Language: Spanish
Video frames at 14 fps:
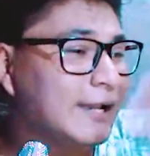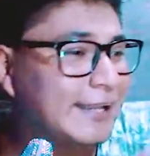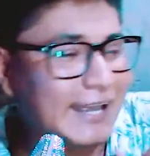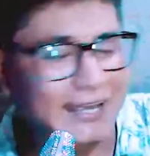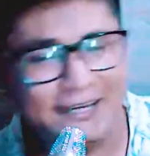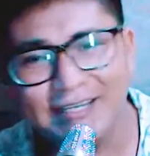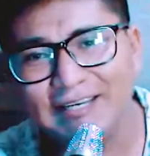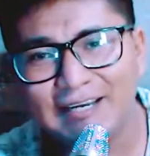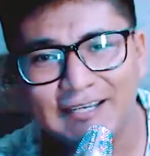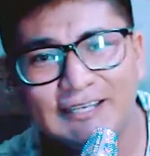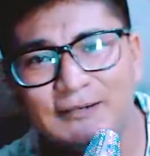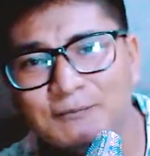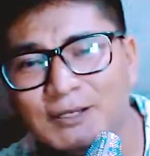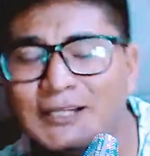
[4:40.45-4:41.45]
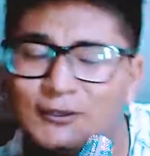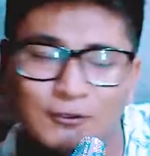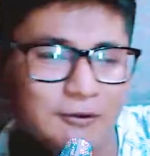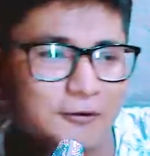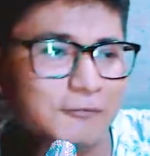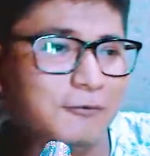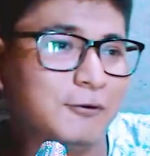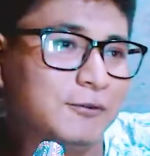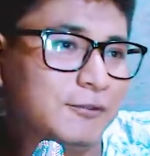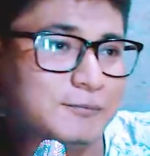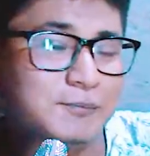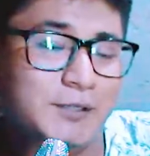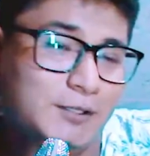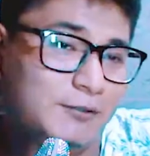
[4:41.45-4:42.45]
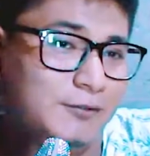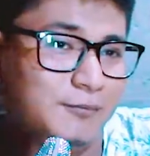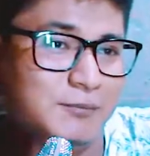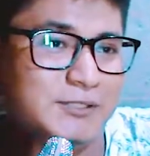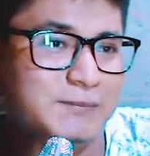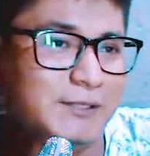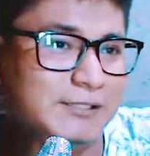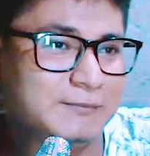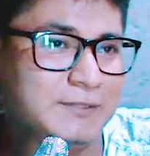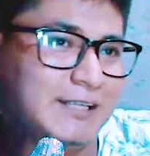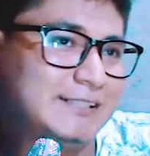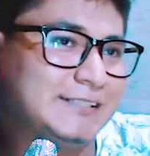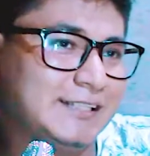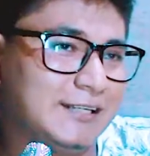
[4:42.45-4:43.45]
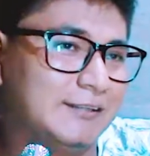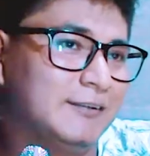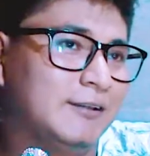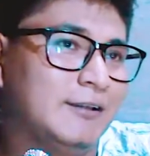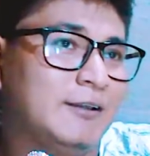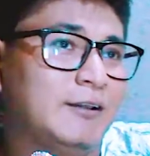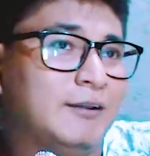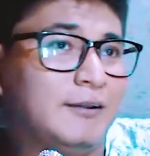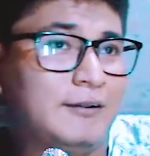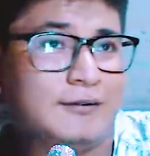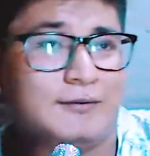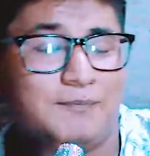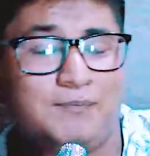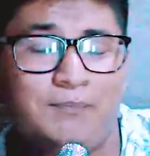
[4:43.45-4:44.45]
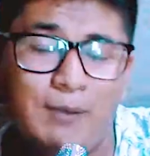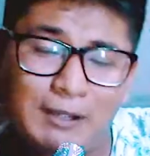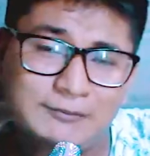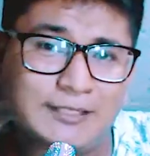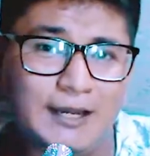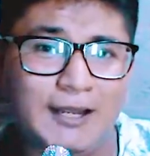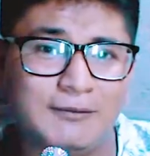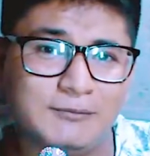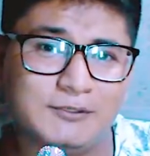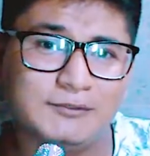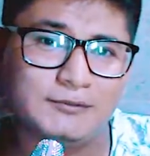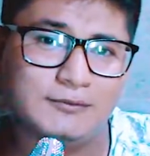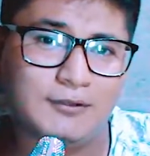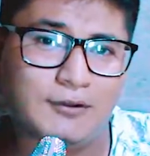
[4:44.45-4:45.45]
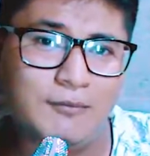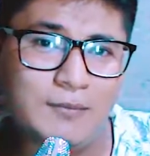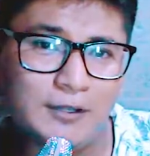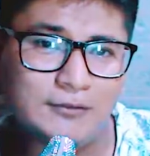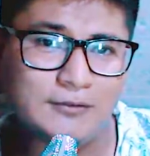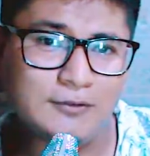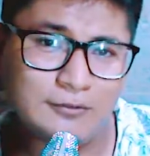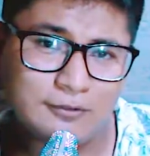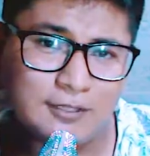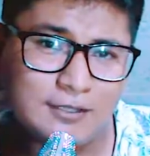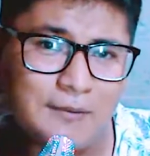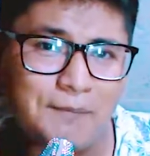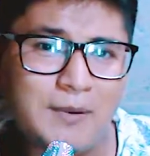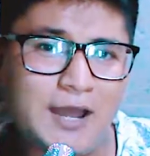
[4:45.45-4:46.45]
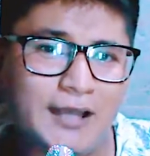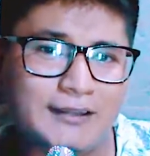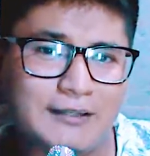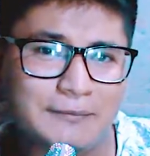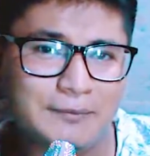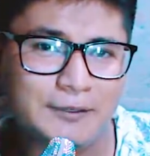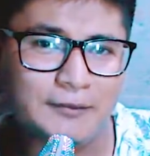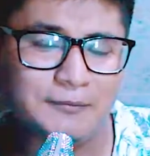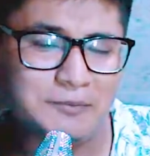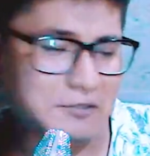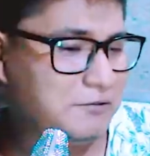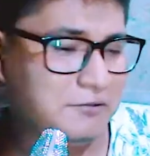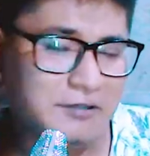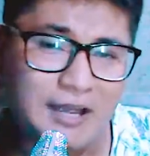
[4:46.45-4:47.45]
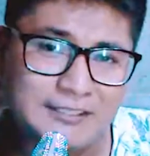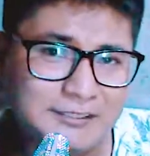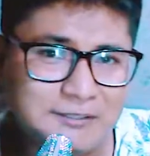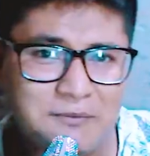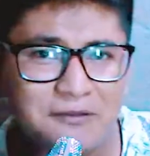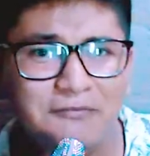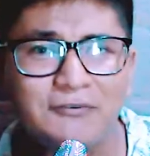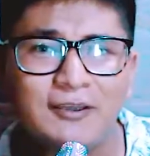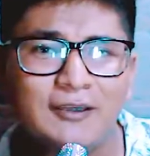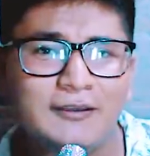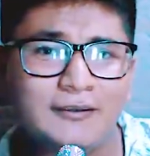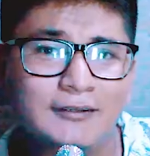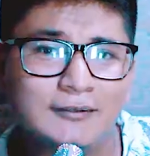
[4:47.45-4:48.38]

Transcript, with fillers: Quería irme a tomar fotos, pero mis patas me decían, vamos al hablar hermano yo no tenía plata, pero, y así me fui.